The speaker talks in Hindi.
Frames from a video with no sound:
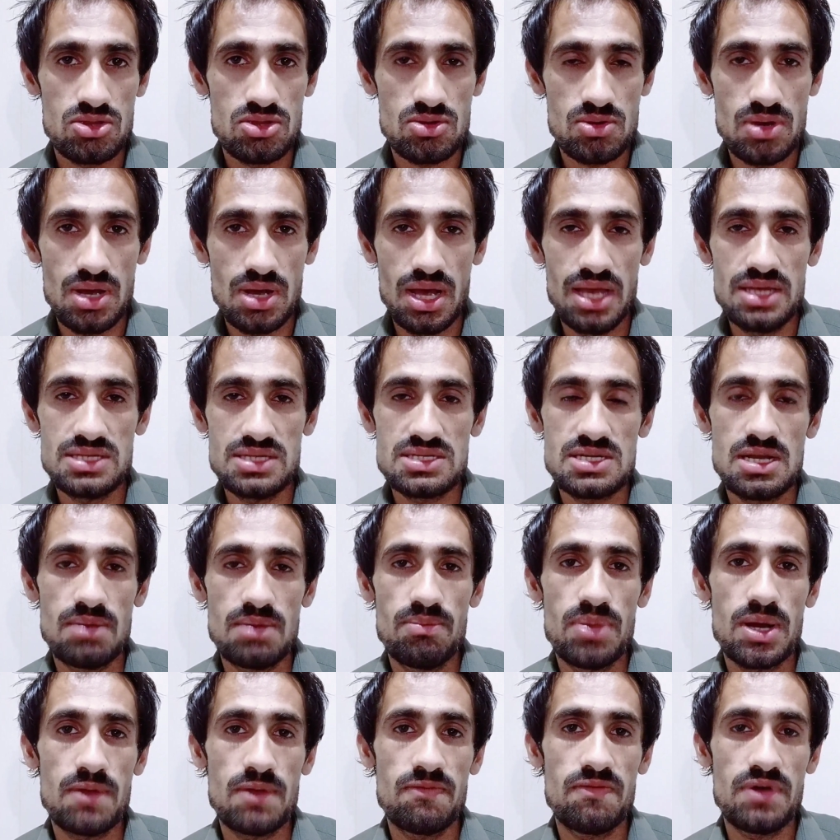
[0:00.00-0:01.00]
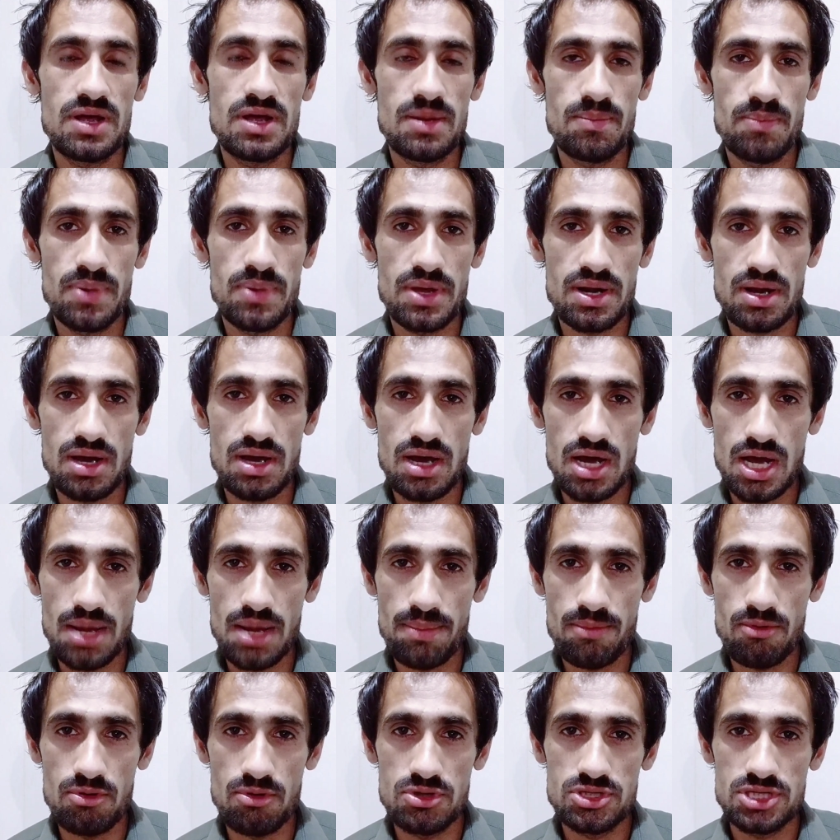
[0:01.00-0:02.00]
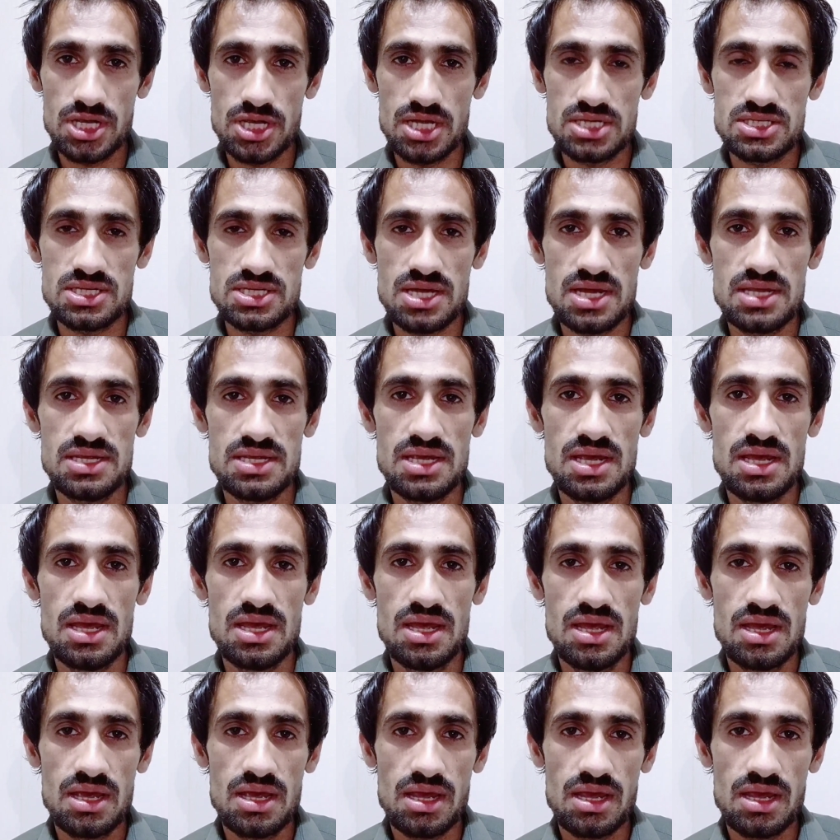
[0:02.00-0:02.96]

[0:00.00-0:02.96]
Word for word: तो गाइस नंबर वन पर आपको ये चाहिए